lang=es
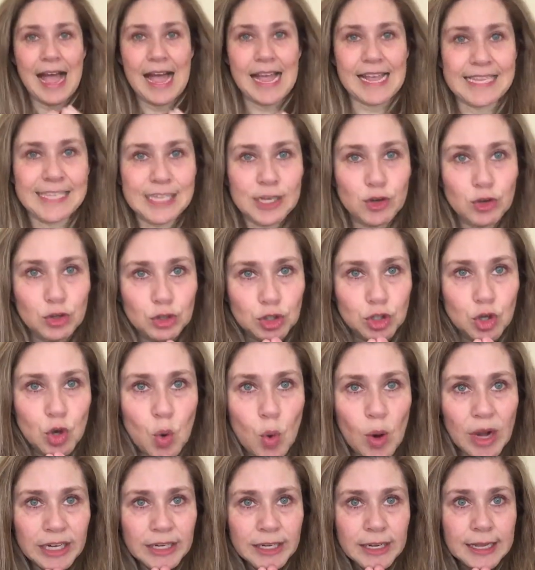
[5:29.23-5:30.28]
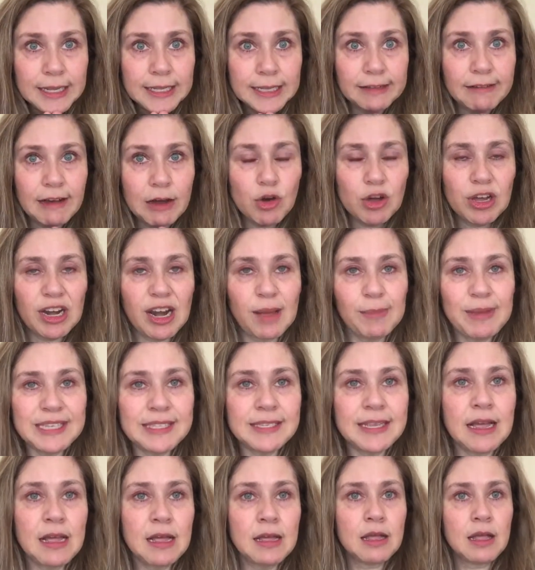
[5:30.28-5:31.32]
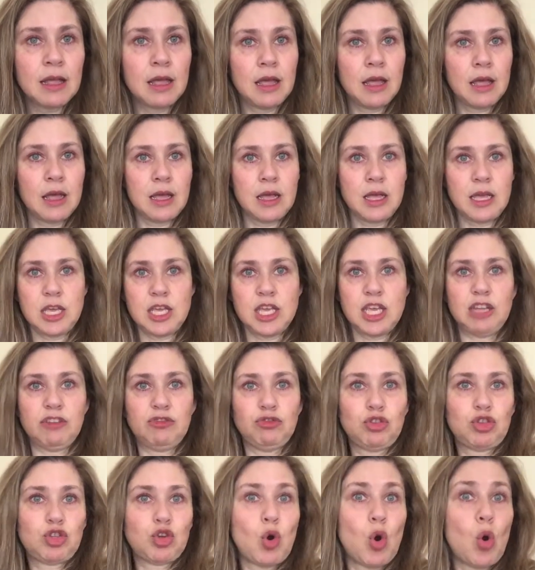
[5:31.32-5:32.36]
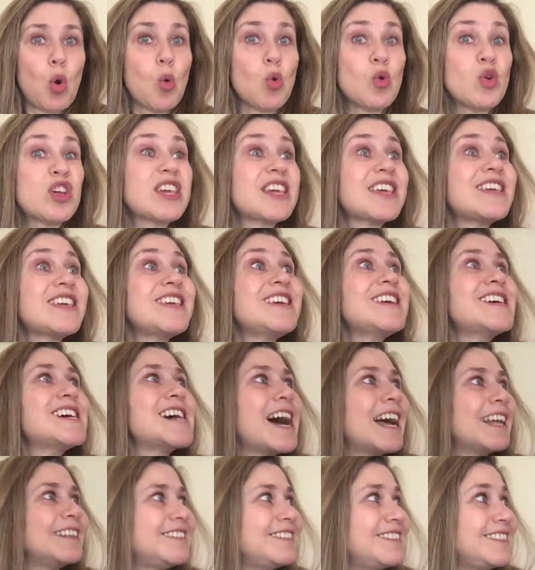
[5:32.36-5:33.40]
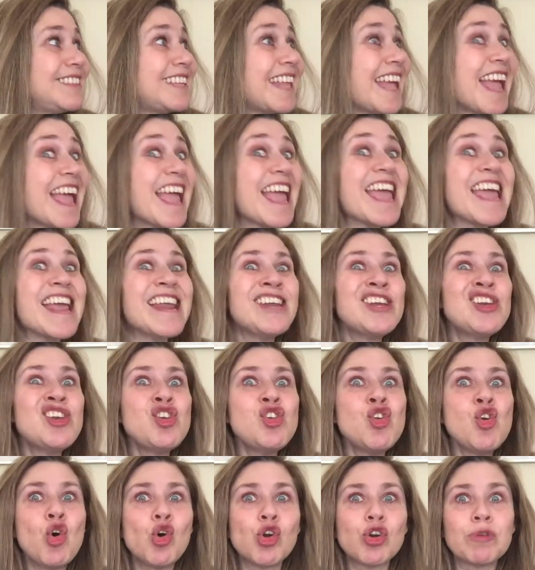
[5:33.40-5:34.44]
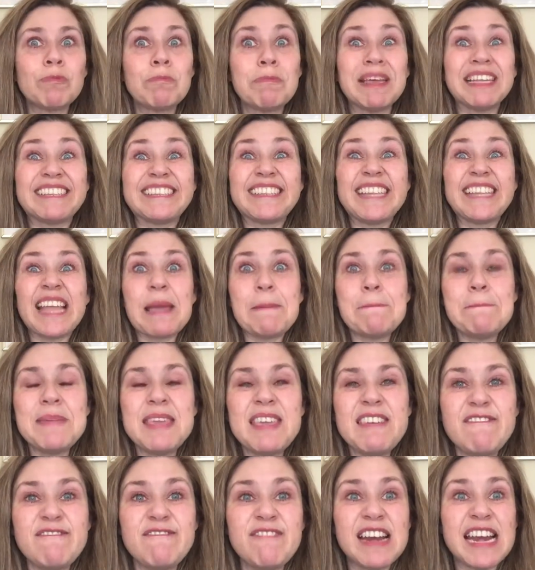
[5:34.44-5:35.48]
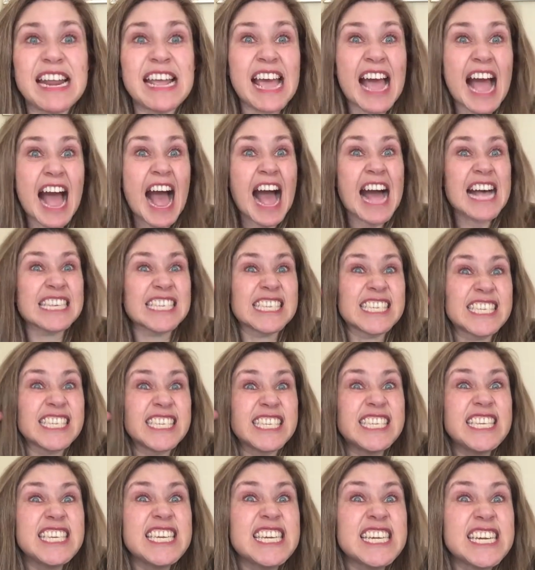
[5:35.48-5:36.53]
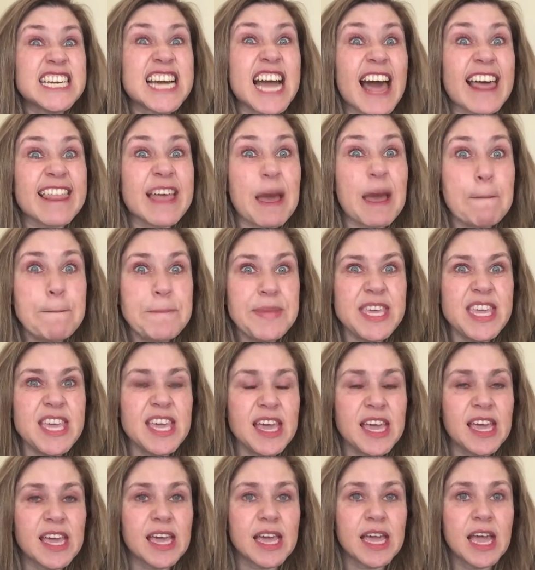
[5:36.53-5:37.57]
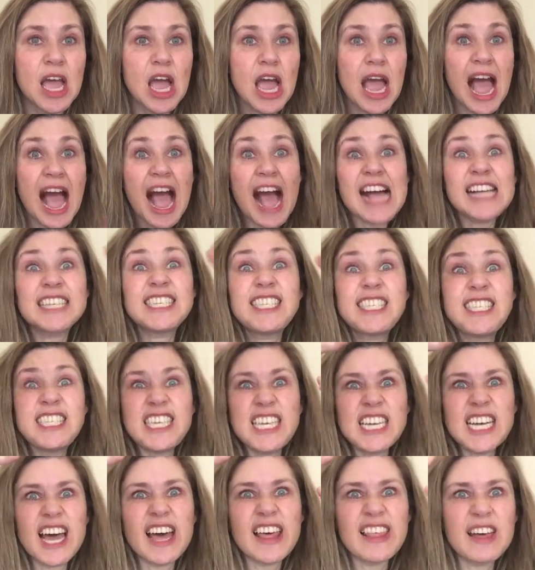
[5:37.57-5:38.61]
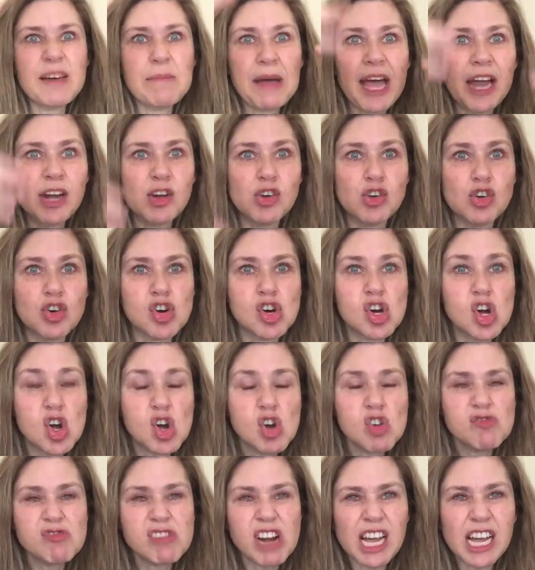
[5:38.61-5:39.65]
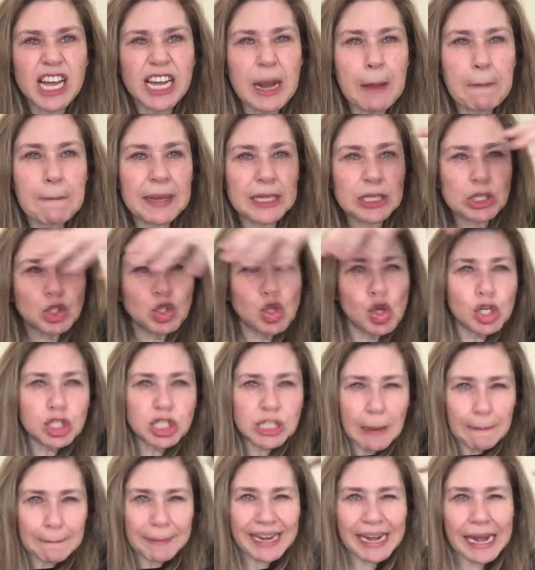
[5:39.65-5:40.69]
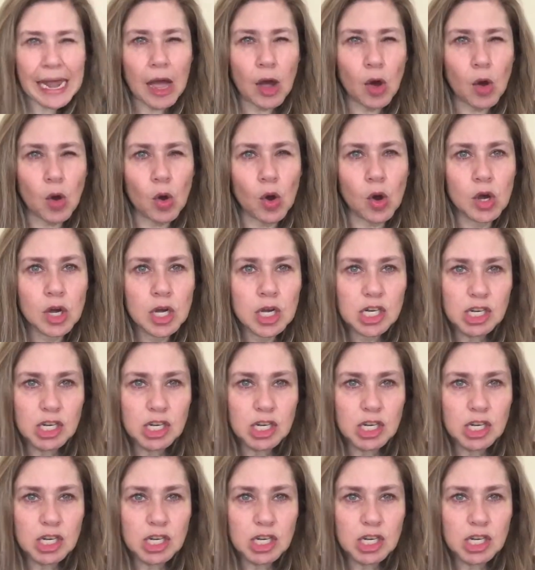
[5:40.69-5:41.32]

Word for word: Ahí se escondió Juan, debajo de la mesa, y entró un gigante enorme, temible, así cada pie, así cada mano, una cara espantosa, pelado.